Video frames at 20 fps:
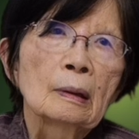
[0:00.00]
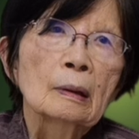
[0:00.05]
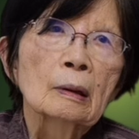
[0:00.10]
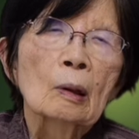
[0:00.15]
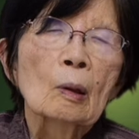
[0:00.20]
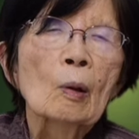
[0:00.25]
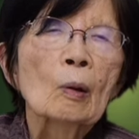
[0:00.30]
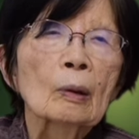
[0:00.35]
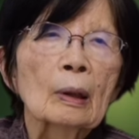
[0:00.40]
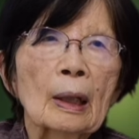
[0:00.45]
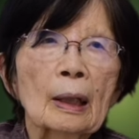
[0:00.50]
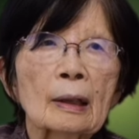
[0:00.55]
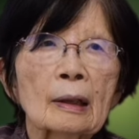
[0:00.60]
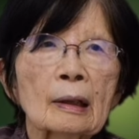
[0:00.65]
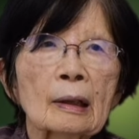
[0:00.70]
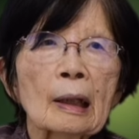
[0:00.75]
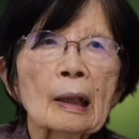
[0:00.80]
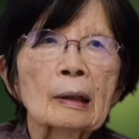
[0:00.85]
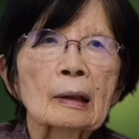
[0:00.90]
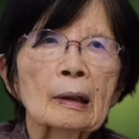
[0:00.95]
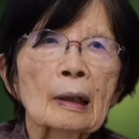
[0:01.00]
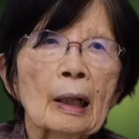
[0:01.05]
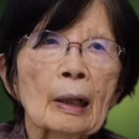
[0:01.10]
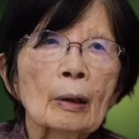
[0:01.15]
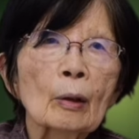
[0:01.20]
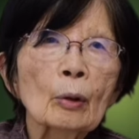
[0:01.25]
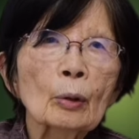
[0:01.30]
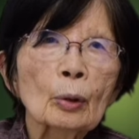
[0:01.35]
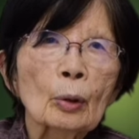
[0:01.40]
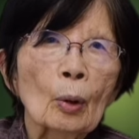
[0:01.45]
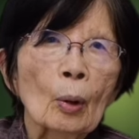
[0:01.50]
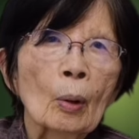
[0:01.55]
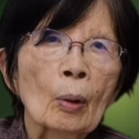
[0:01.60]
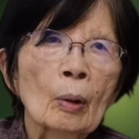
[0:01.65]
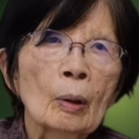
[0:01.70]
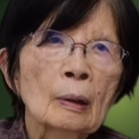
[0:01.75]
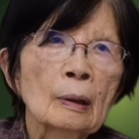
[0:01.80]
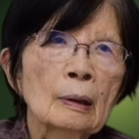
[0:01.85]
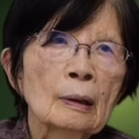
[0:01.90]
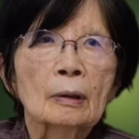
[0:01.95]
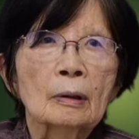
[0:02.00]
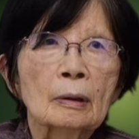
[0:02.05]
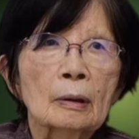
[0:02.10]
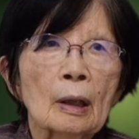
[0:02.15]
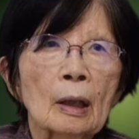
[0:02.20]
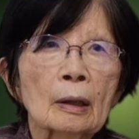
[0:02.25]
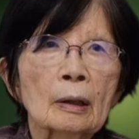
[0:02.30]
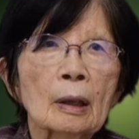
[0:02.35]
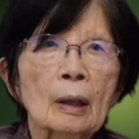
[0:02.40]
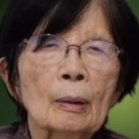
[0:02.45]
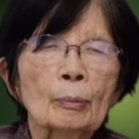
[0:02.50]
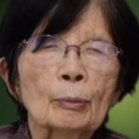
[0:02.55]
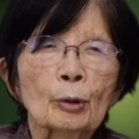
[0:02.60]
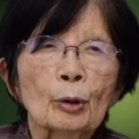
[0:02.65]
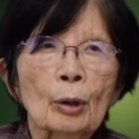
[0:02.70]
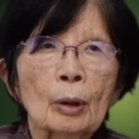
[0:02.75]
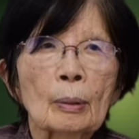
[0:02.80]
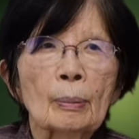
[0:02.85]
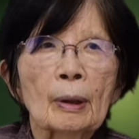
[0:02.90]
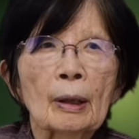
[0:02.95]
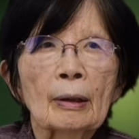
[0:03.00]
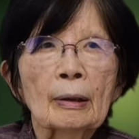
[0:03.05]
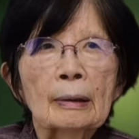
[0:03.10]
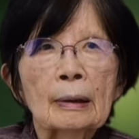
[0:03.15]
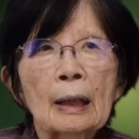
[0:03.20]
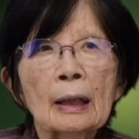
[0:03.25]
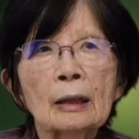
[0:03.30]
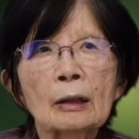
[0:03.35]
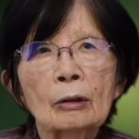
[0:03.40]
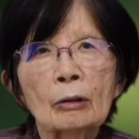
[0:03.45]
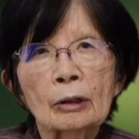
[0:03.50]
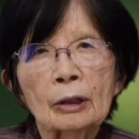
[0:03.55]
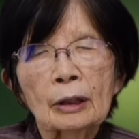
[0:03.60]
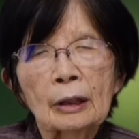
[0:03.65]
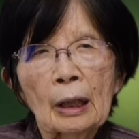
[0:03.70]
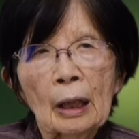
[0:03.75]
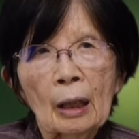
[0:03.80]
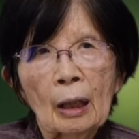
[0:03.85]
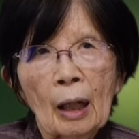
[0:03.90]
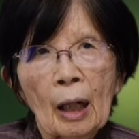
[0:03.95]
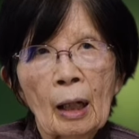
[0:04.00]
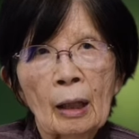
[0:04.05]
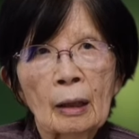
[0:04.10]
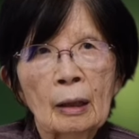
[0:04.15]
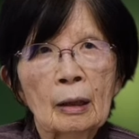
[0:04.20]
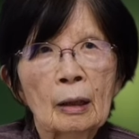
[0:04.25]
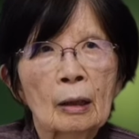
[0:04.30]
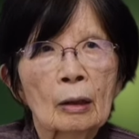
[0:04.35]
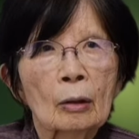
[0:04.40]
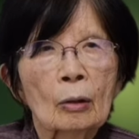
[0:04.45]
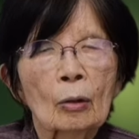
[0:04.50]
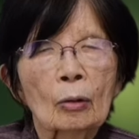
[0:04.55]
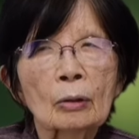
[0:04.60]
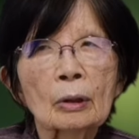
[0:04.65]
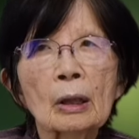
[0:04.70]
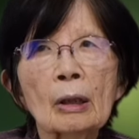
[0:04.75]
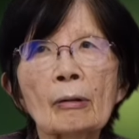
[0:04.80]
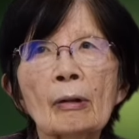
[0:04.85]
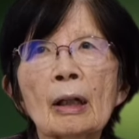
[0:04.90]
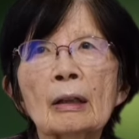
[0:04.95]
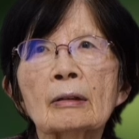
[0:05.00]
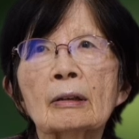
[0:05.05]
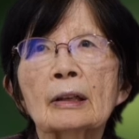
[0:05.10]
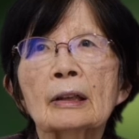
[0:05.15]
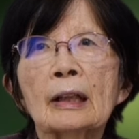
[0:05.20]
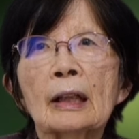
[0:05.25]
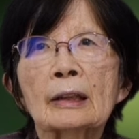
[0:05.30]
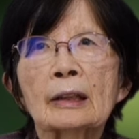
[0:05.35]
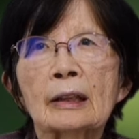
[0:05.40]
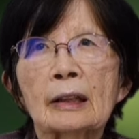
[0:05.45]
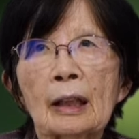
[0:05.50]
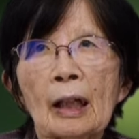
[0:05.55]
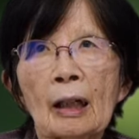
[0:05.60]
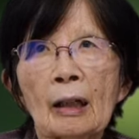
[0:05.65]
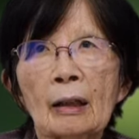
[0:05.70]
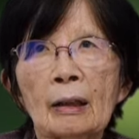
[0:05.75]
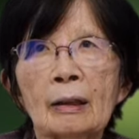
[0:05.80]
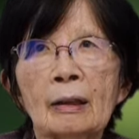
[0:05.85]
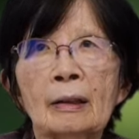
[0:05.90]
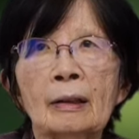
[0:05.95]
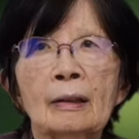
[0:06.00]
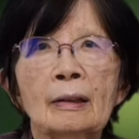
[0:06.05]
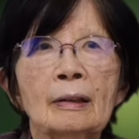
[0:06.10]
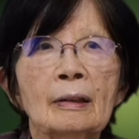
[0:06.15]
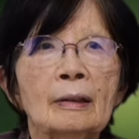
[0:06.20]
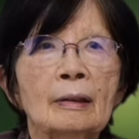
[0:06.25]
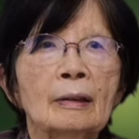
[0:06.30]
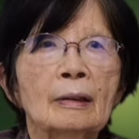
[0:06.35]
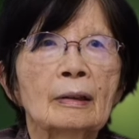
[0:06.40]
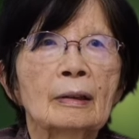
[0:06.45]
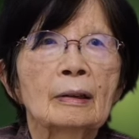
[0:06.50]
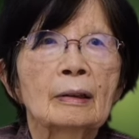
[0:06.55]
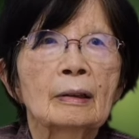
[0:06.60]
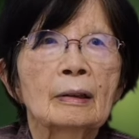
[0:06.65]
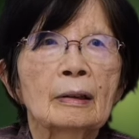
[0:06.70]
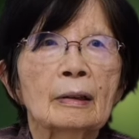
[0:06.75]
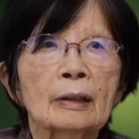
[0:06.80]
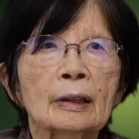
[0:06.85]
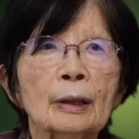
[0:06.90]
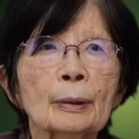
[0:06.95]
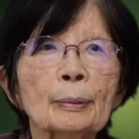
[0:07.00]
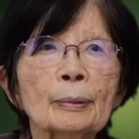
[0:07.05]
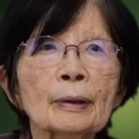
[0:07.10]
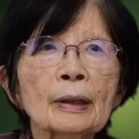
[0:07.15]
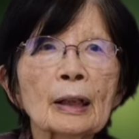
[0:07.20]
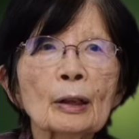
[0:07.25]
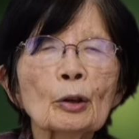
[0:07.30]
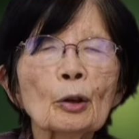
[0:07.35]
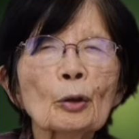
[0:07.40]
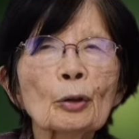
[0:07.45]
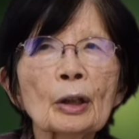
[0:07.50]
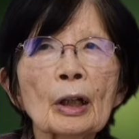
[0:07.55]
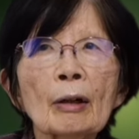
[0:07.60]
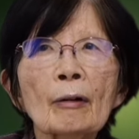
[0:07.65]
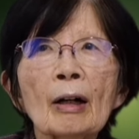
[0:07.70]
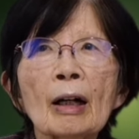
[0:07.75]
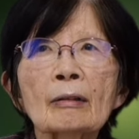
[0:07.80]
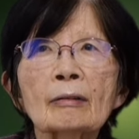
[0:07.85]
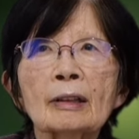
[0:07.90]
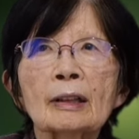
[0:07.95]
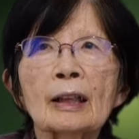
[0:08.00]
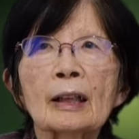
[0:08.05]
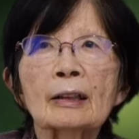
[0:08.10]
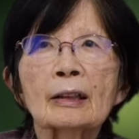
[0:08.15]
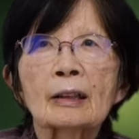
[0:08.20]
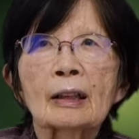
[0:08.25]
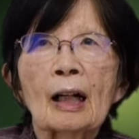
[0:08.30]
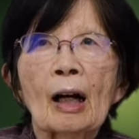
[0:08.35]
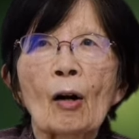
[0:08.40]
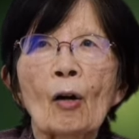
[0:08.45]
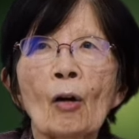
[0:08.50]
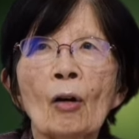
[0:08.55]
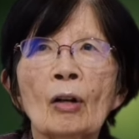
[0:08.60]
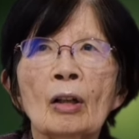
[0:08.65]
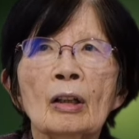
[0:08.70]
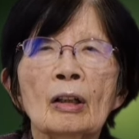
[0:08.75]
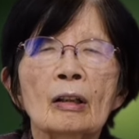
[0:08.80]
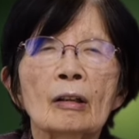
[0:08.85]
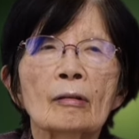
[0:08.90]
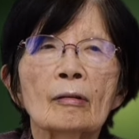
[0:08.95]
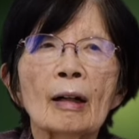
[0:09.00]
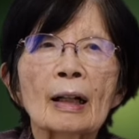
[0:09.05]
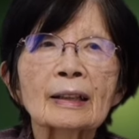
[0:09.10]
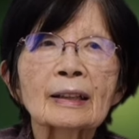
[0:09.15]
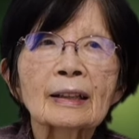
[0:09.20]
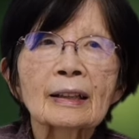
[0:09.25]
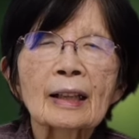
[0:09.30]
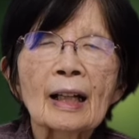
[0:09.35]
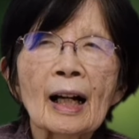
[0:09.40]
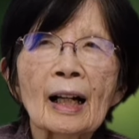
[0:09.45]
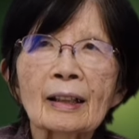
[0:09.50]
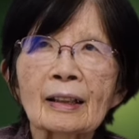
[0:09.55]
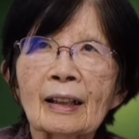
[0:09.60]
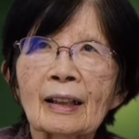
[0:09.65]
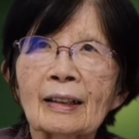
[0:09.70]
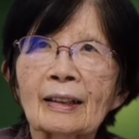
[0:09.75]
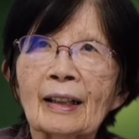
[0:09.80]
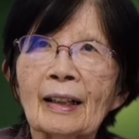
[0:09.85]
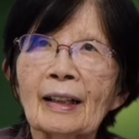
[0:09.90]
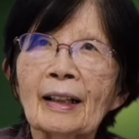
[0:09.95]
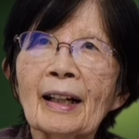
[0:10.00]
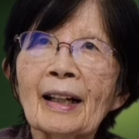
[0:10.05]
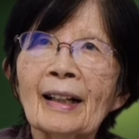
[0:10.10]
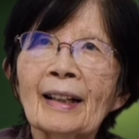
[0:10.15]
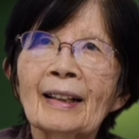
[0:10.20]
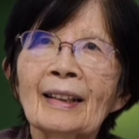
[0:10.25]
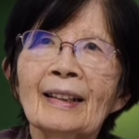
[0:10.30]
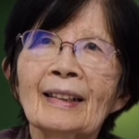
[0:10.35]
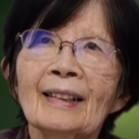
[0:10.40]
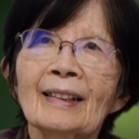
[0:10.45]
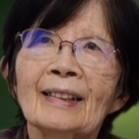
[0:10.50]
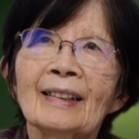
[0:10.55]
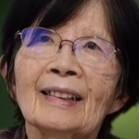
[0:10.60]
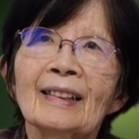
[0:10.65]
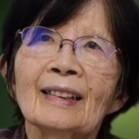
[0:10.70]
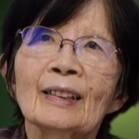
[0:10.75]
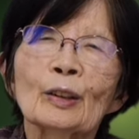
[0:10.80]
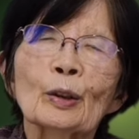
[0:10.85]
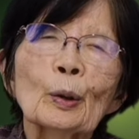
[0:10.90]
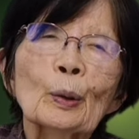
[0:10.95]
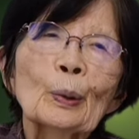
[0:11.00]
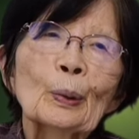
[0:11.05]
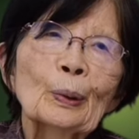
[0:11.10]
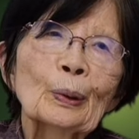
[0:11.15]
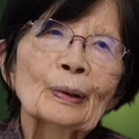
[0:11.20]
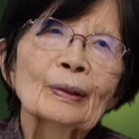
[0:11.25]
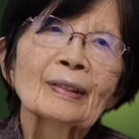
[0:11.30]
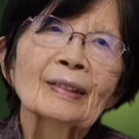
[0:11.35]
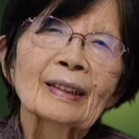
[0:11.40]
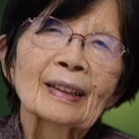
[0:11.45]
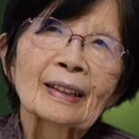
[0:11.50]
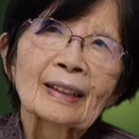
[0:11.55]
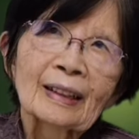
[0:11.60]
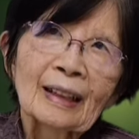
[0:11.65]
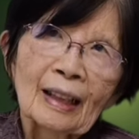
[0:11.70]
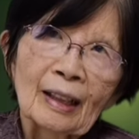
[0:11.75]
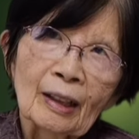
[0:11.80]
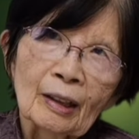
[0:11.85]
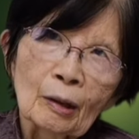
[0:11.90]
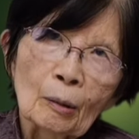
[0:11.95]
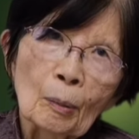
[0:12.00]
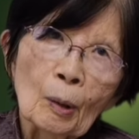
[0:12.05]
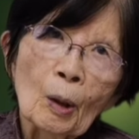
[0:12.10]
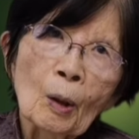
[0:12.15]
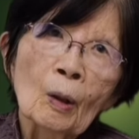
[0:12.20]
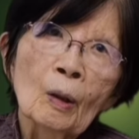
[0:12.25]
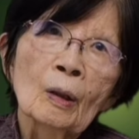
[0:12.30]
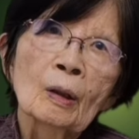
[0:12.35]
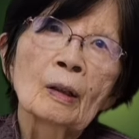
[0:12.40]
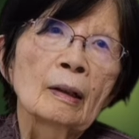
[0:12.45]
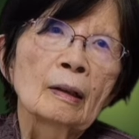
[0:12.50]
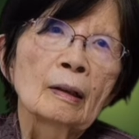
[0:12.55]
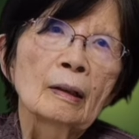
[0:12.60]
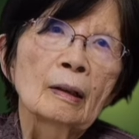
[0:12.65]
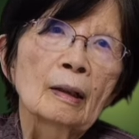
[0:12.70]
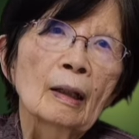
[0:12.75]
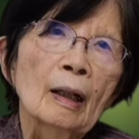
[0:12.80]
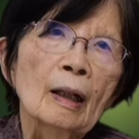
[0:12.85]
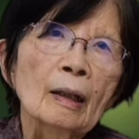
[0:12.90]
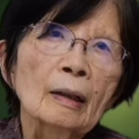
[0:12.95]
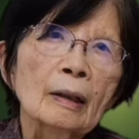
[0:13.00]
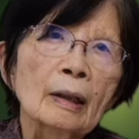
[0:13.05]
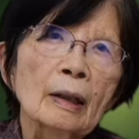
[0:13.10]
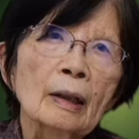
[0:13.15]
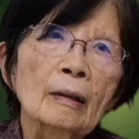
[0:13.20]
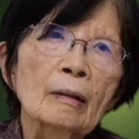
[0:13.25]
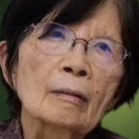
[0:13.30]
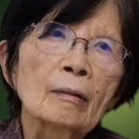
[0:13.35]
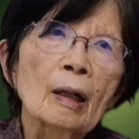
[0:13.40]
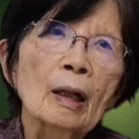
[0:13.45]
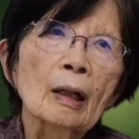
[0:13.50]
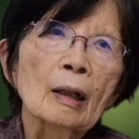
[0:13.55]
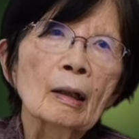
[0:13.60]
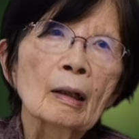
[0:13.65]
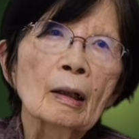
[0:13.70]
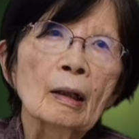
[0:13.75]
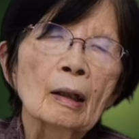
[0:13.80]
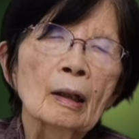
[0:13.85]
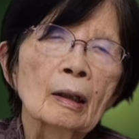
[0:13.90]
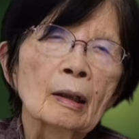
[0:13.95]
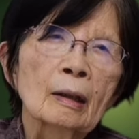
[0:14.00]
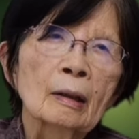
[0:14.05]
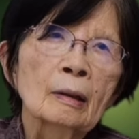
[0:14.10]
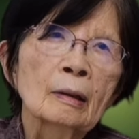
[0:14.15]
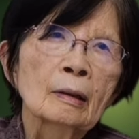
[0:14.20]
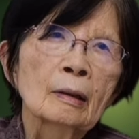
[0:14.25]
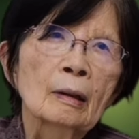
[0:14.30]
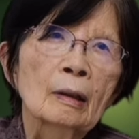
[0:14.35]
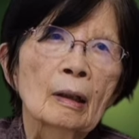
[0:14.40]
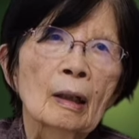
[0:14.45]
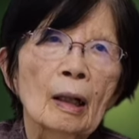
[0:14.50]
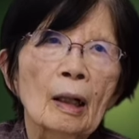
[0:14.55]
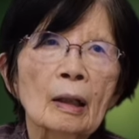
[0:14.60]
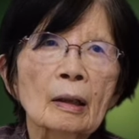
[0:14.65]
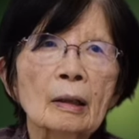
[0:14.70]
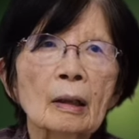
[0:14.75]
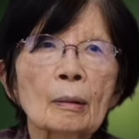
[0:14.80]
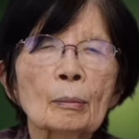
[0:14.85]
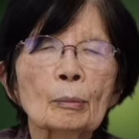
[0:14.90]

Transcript: こうなったんだよとアダムとエバは何をしたかこんな悪いやつだ自分がどんな悪いやつかを忘れ果ててねそういうこと言うんですけれどもあれはアダ